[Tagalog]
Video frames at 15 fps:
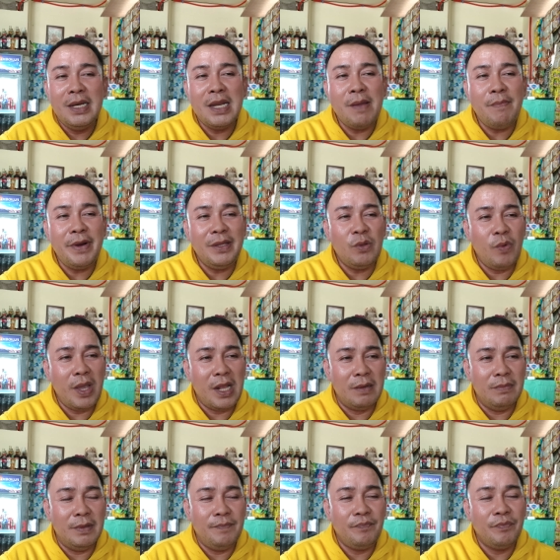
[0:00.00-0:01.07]
Number
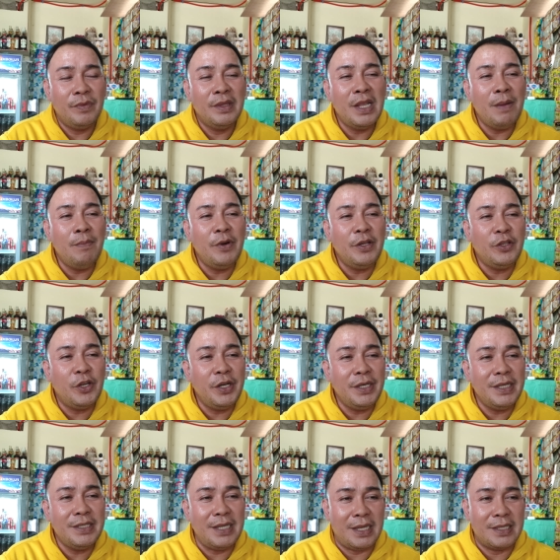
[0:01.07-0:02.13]
12. Number
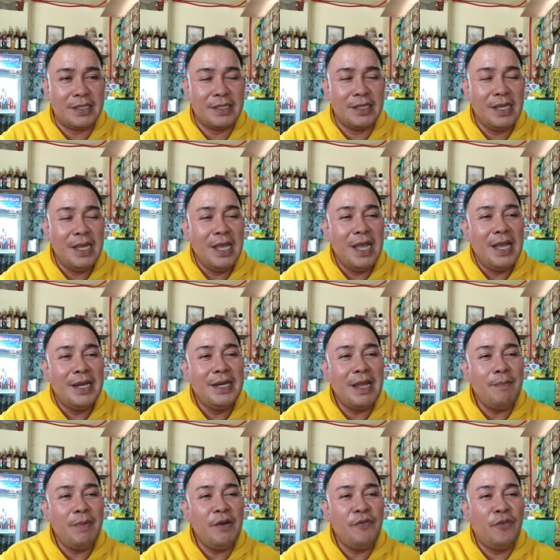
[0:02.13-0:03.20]
36.
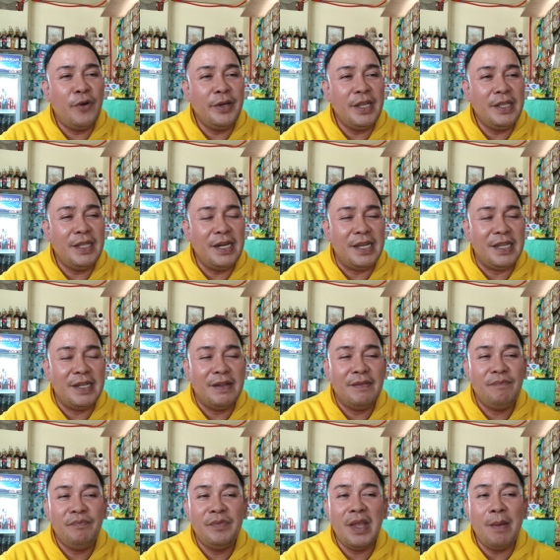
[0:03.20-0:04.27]
Number 43.
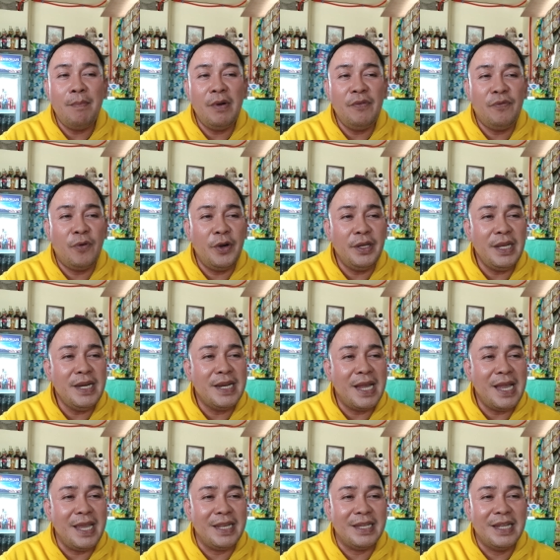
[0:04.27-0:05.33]
Number
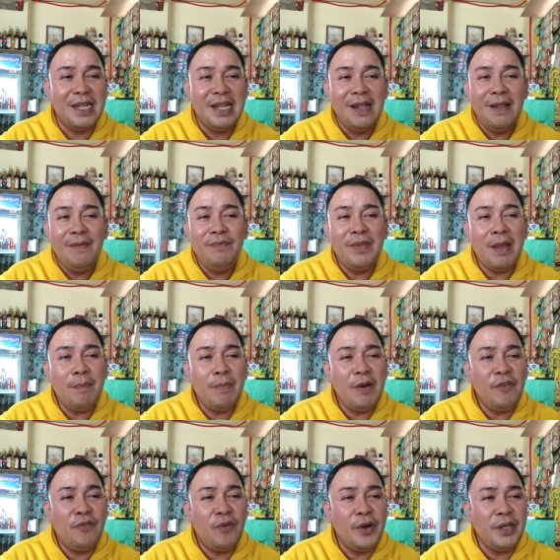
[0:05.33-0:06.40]
49.
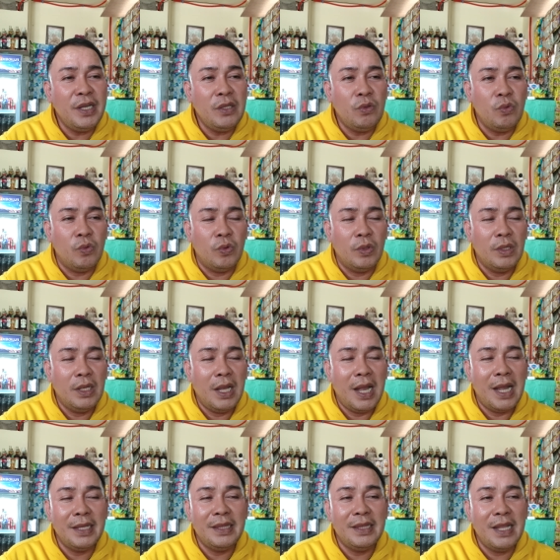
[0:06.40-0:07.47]
Number 42.
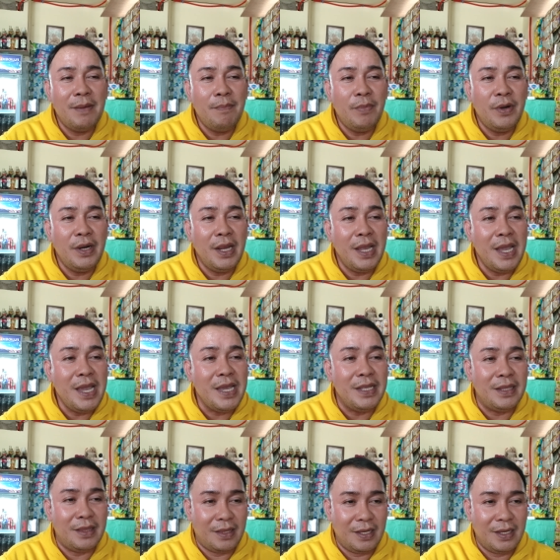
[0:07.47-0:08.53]
At number
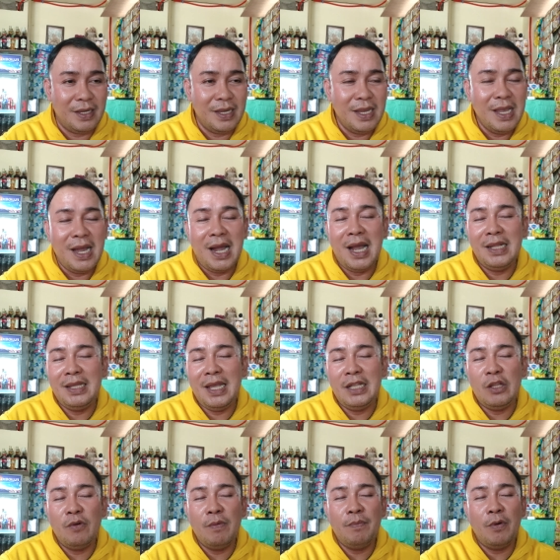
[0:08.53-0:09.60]
8. At
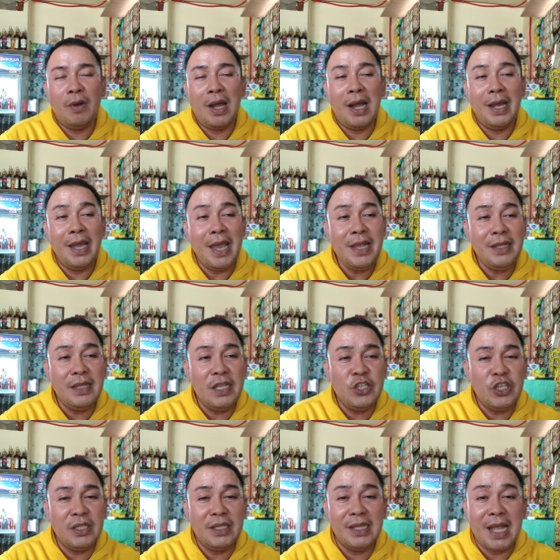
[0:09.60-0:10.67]
ito naman po ang
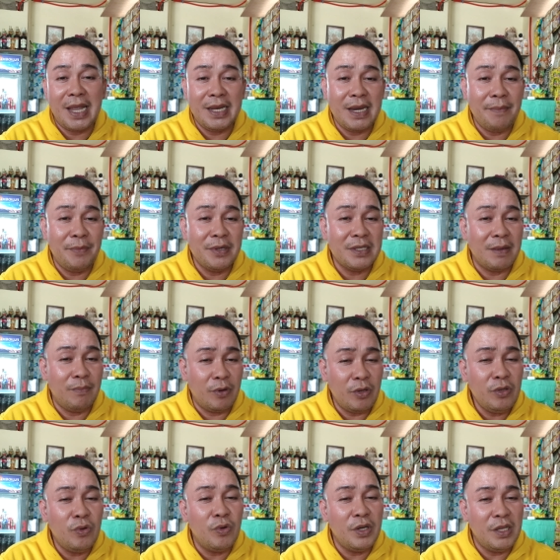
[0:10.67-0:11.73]
8-digit lucky numbers
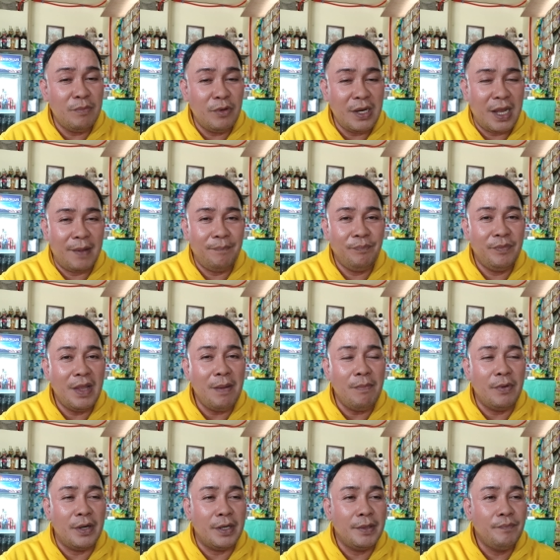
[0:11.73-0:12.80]
abroad. Kunin mo na.
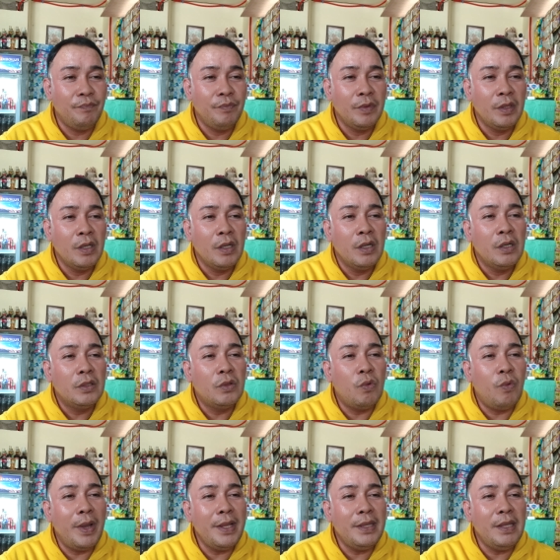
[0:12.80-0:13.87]
Number
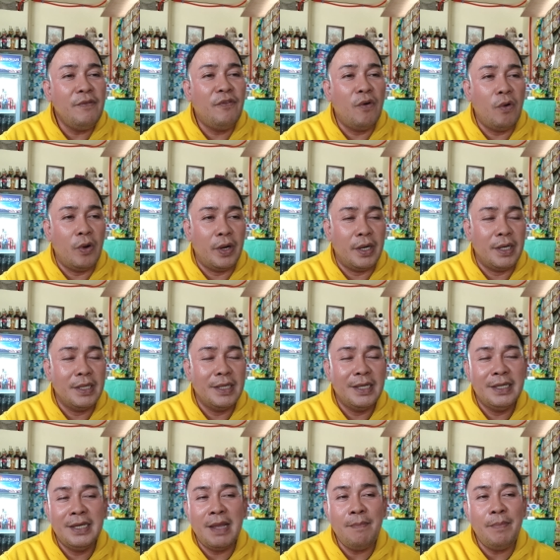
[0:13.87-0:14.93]
24,
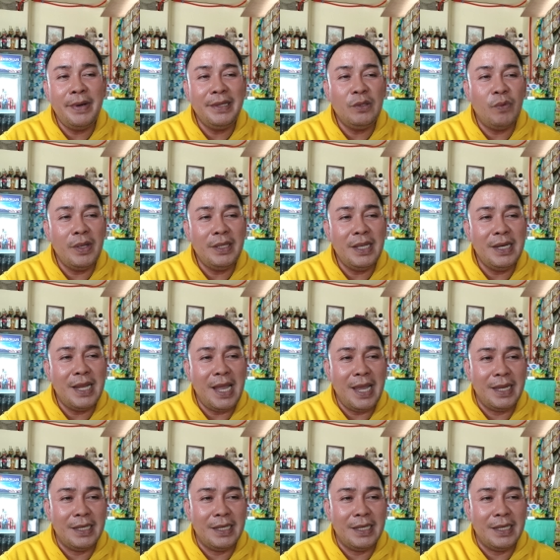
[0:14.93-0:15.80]
number 29,